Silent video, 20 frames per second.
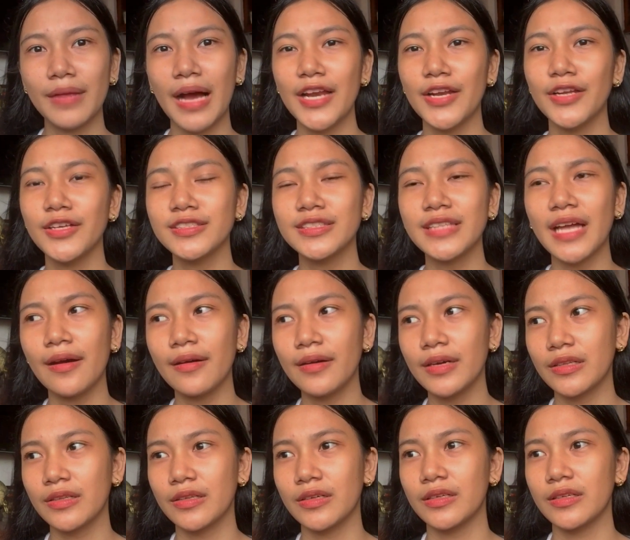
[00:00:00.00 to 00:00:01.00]
Anong
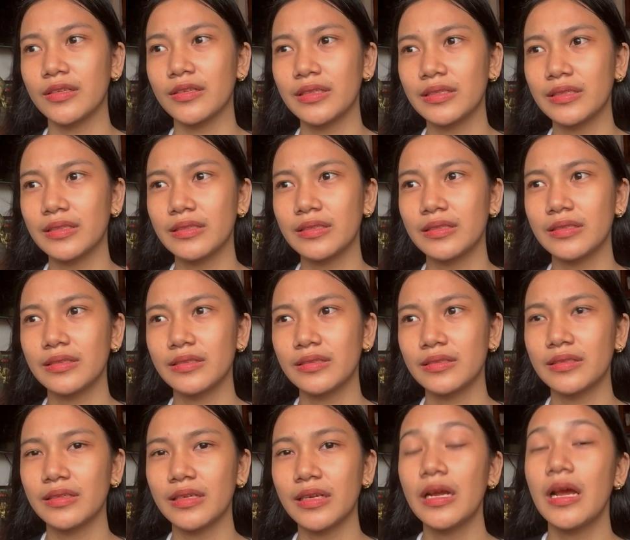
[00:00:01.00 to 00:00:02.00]
tawag doon?
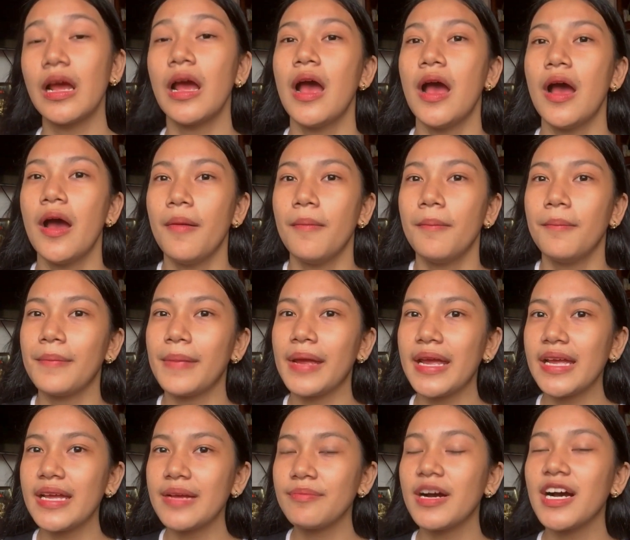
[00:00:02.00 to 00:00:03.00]

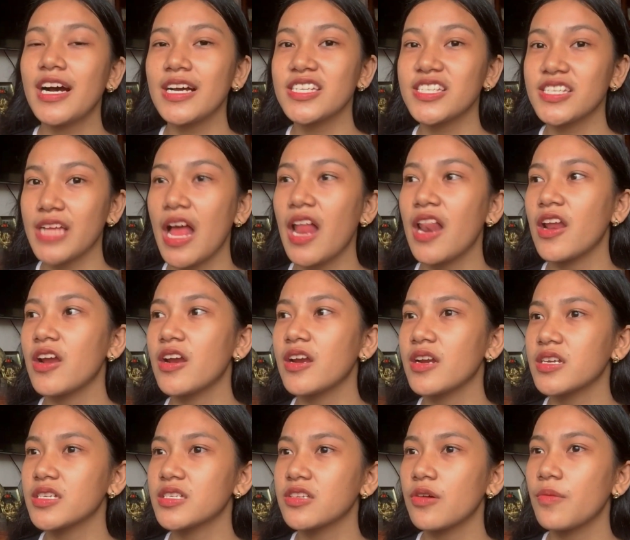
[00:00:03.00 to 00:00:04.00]
May mga seller
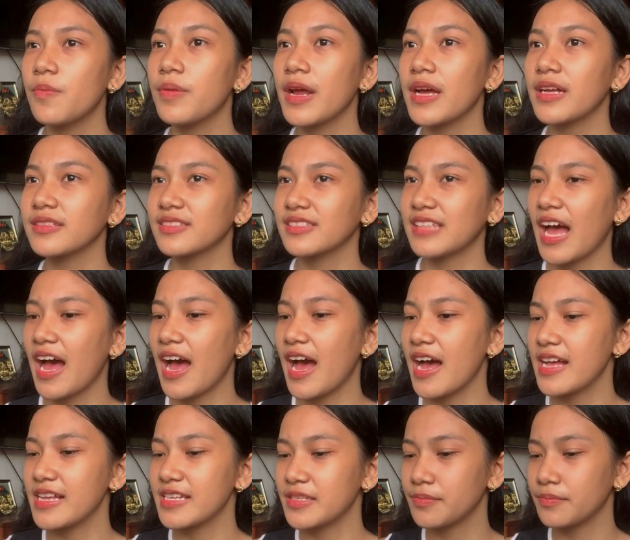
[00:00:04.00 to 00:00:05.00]
na sobrang
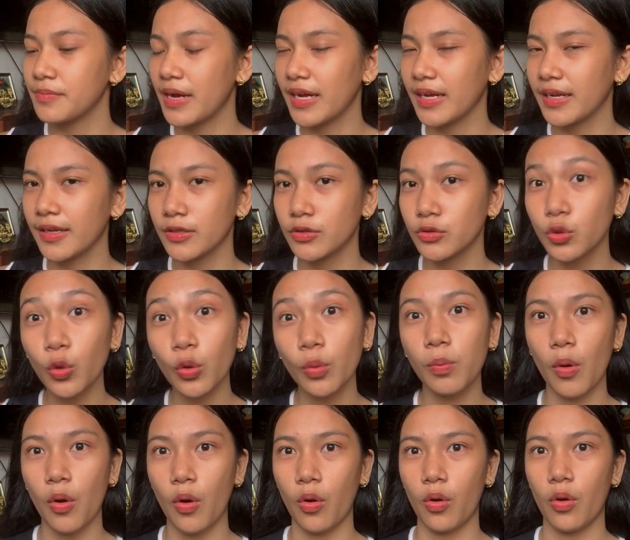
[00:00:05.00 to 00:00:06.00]
taas
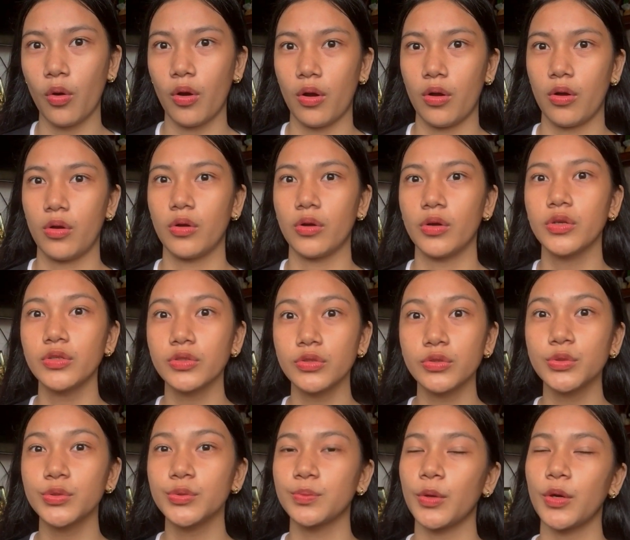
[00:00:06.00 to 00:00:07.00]
magtubo. Yung
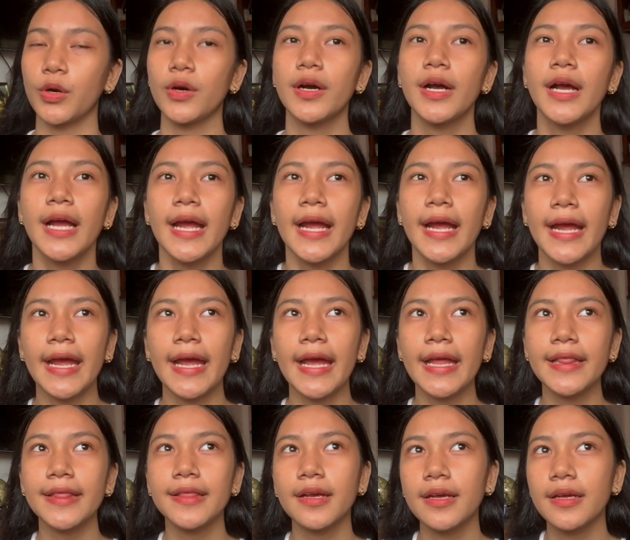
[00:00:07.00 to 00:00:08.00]
tubo.
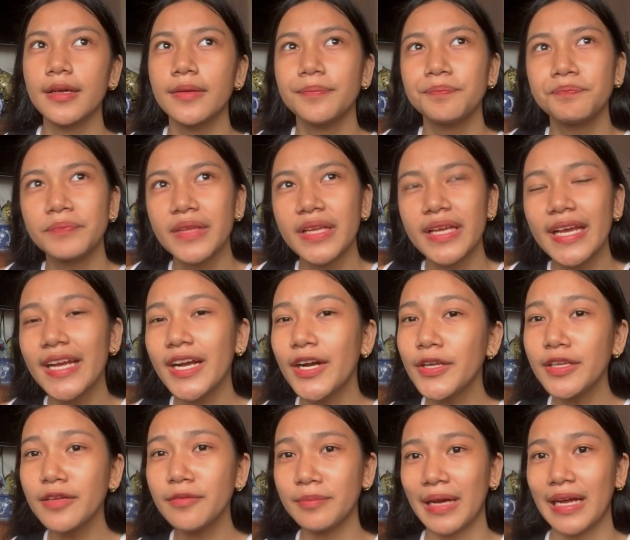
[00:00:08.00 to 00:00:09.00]
And ikaw
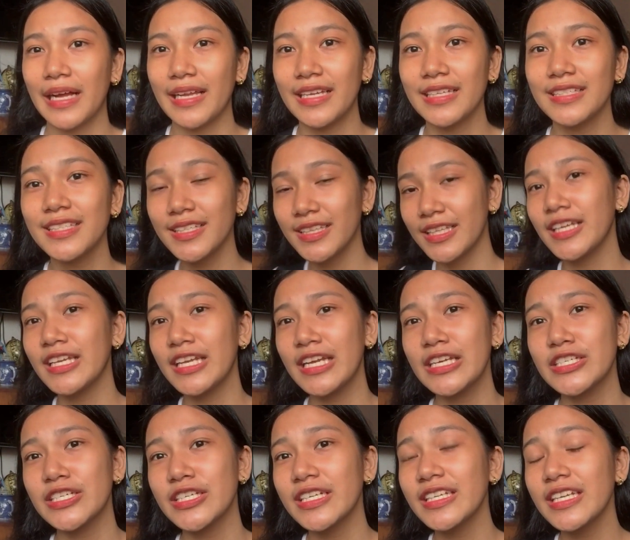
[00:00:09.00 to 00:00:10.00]
naman, nasa a
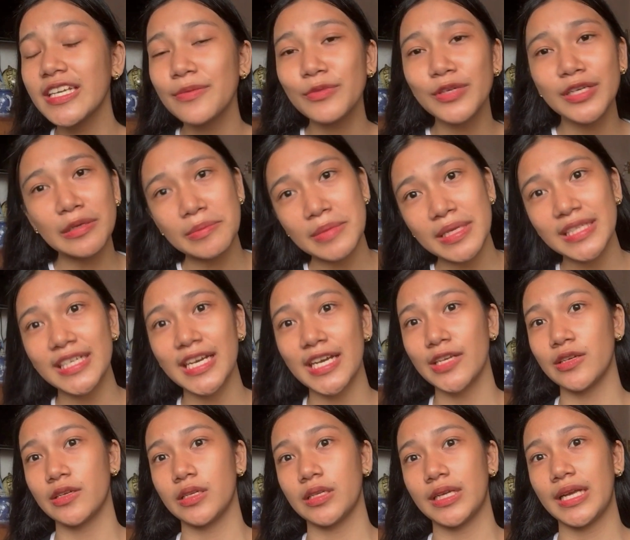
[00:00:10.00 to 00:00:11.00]
teenager, hindi mo naman
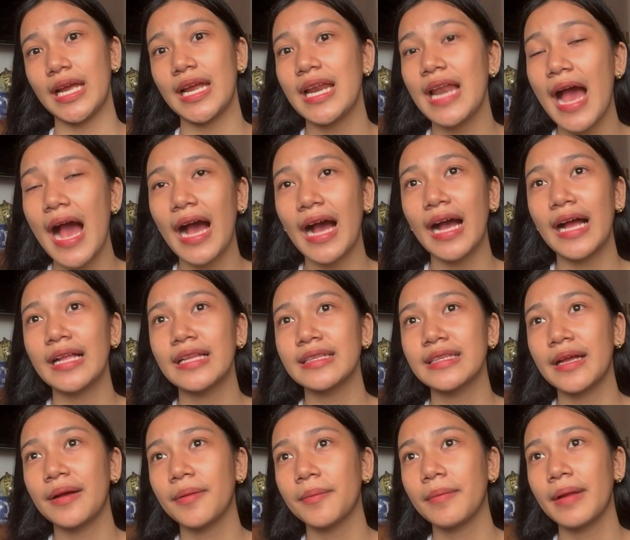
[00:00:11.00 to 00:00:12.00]
ganun
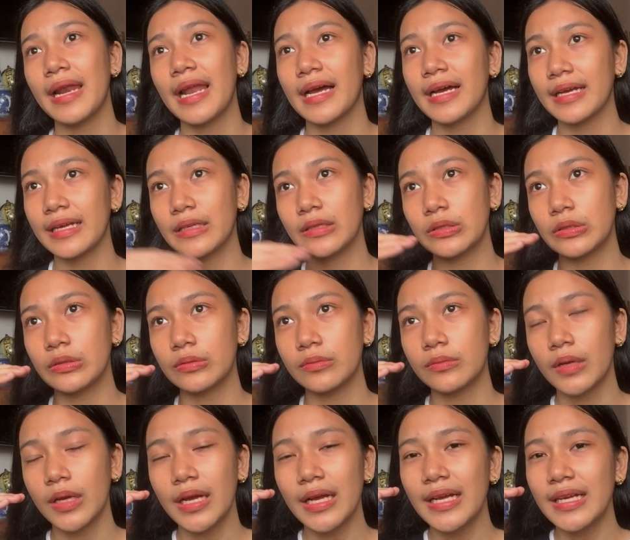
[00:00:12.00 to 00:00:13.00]
kailangan ng malaking...
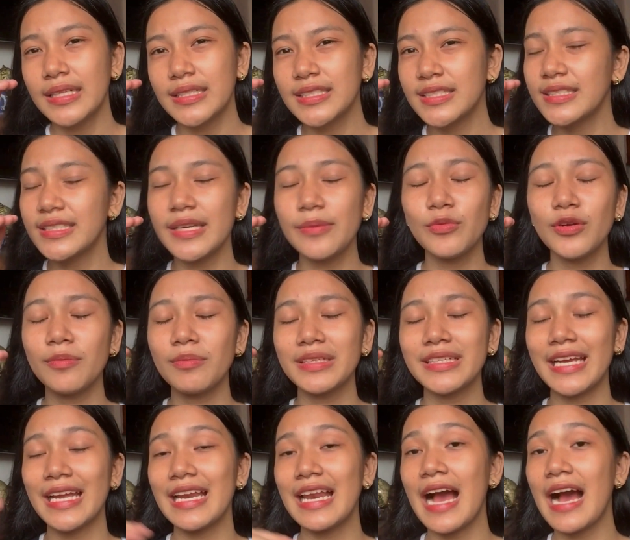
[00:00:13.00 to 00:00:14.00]
Hindi mo
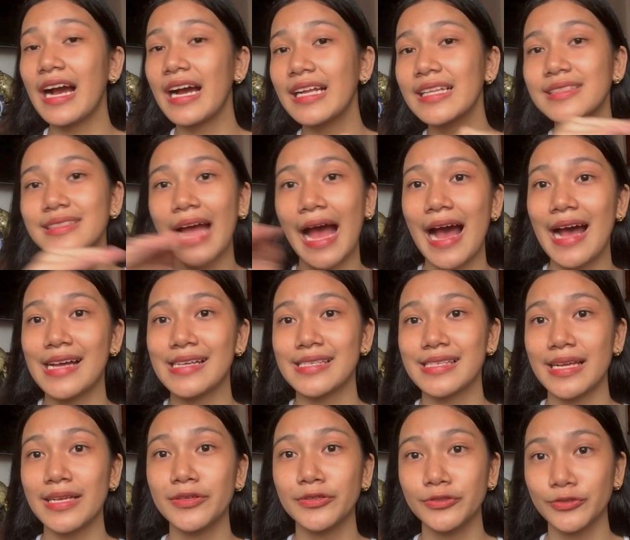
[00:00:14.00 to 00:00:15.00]
naman kailangan
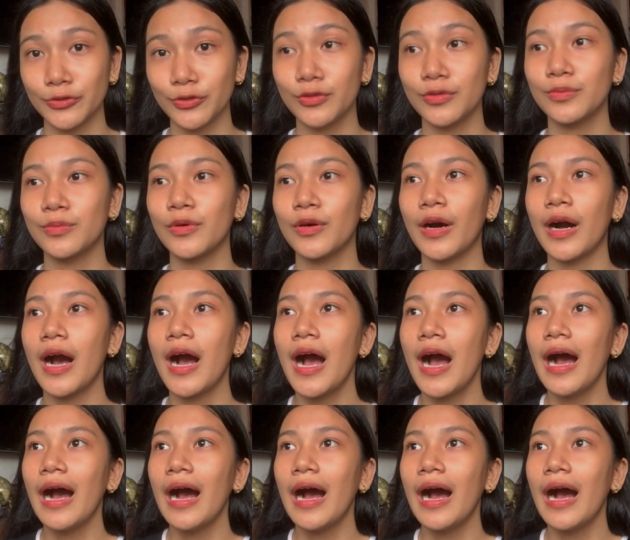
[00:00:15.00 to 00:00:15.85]
taasan yung tubo.